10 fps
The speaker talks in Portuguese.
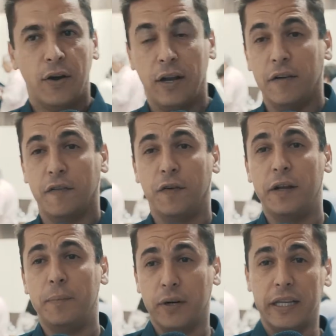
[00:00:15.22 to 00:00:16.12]
Olha,
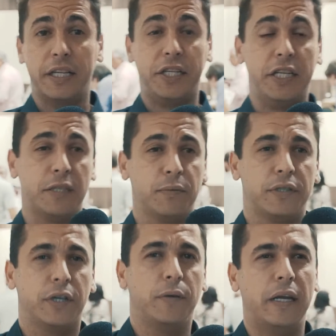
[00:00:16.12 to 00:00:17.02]
foi importantíssimo.
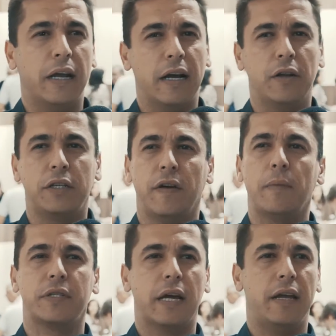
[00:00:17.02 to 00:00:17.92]
Se eu não me engano,
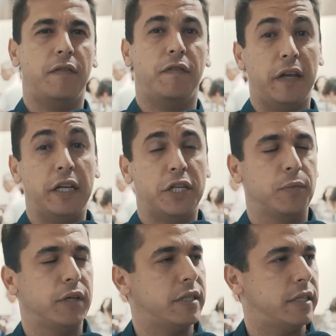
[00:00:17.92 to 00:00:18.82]
tivemos aí 20
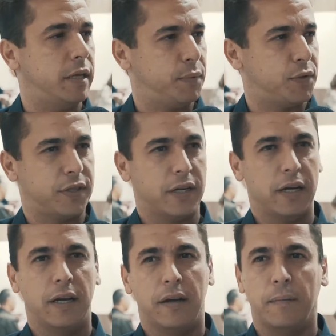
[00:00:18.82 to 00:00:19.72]
municípios,
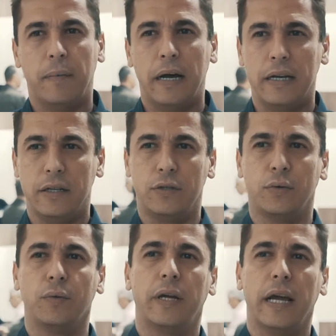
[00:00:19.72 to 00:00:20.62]
mais
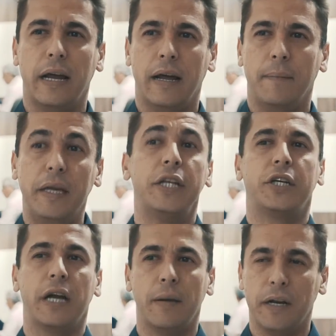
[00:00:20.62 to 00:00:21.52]
um que era a
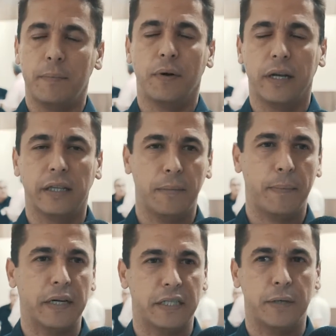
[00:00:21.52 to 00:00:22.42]
MIT, que era Mariporã,
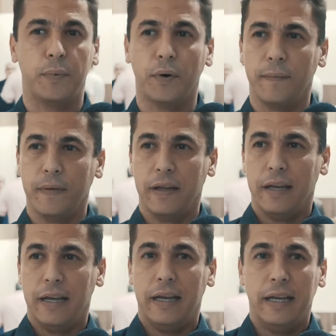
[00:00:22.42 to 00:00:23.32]
também participou.
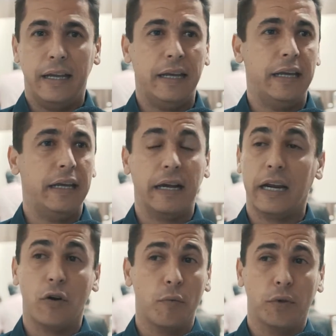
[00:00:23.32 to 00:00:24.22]
E
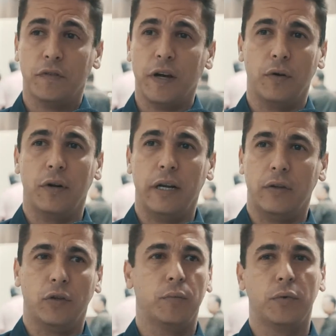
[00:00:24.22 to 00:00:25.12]
agregou muito valor, né?
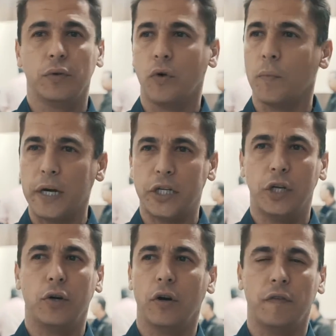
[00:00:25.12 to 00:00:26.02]
Todo mundo
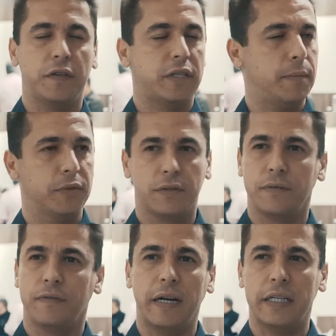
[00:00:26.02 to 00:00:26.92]
compartilhou,
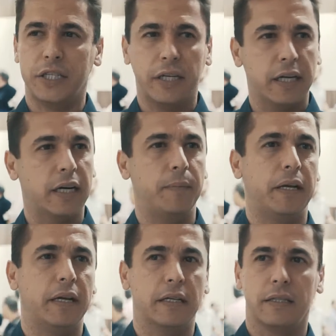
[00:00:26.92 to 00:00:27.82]
fizemos várias
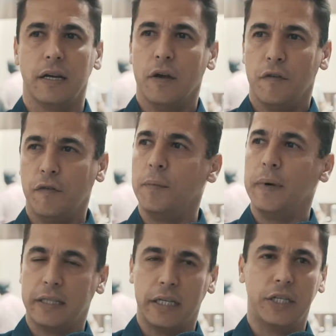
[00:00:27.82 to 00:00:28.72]
dinâmicas, foi
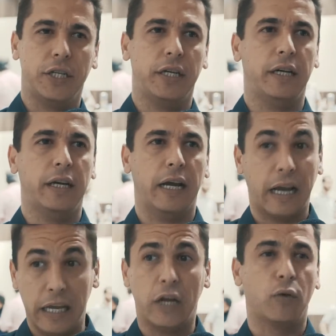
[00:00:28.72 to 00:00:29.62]
bastante
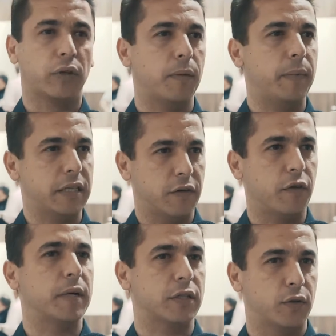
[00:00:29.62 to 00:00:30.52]
rico também as
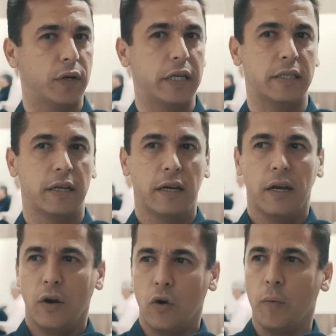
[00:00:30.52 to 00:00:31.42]
informações
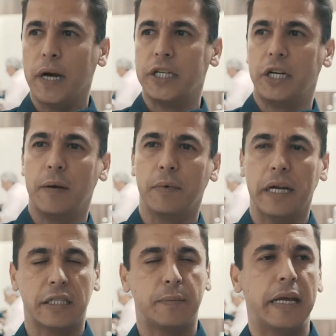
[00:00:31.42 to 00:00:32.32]
compartilhamos
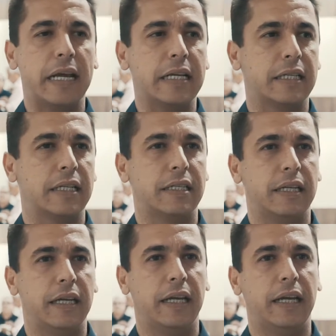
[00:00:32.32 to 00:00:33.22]
nas mesas
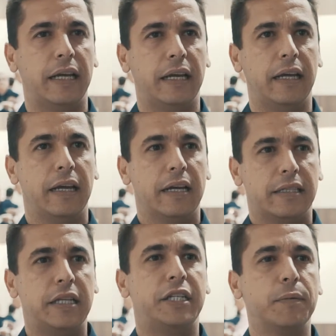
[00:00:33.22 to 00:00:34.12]
e
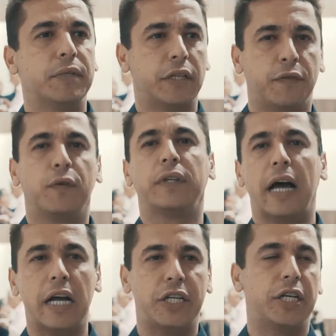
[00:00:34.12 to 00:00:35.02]
sentimos a
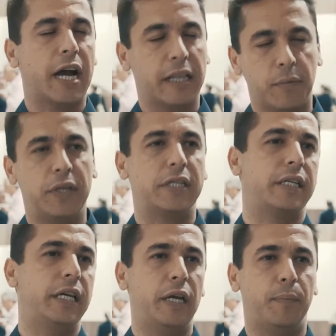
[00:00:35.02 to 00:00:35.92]
dificuldade de cada
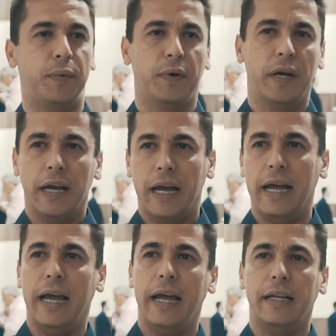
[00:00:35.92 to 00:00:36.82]
município,
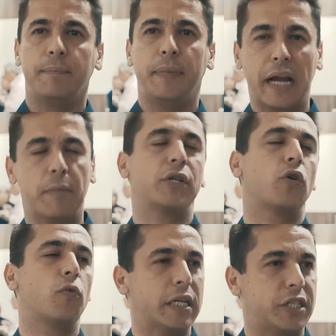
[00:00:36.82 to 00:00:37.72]
é, pegamos
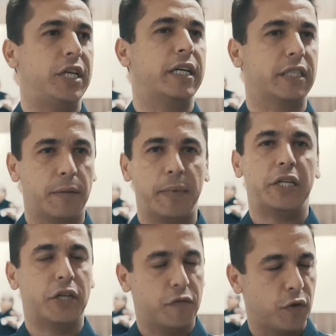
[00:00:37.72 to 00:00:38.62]
algumas dicas
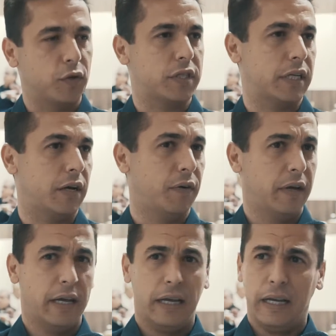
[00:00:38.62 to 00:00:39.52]
também de evolução.
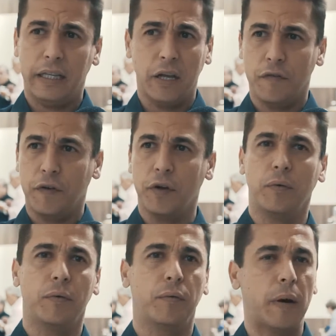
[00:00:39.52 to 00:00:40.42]
Então foi
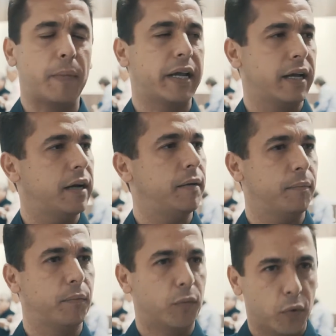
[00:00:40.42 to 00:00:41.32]
um, uma manhã
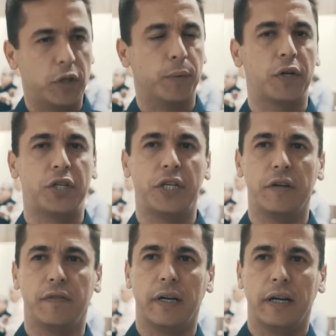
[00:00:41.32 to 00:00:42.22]
muito
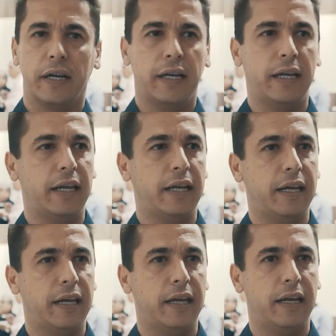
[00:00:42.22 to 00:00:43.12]
produtiva
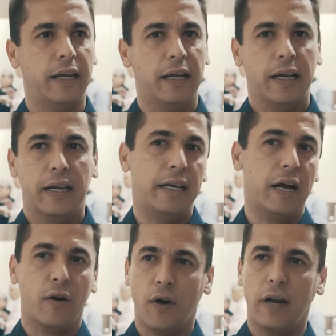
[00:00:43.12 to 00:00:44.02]
e, e
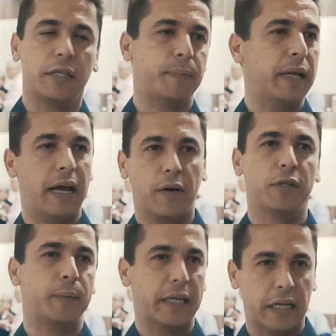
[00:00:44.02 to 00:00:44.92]
agora esperar
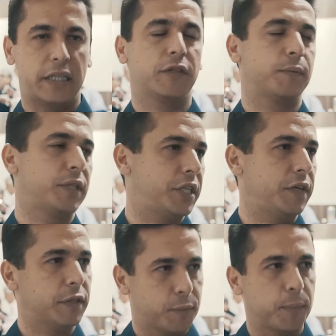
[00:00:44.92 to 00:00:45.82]
com expectativas
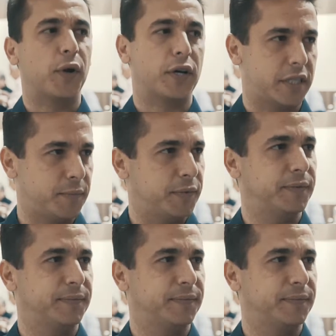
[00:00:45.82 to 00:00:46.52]
positivas para o próximo.